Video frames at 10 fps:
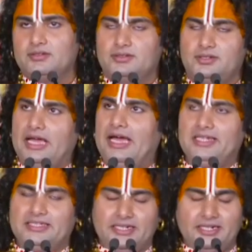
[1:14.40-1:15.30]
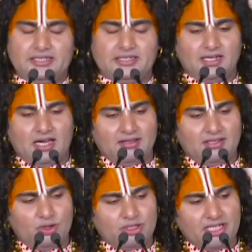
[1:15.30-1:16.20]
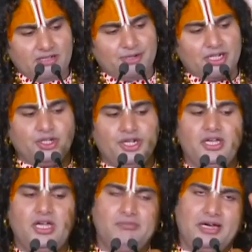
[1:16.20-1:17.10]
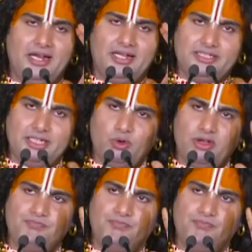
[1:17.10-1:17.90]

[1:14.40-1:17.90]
नारद जी ने सनकादियों से एक प्रश्न किया महाराज जी कोई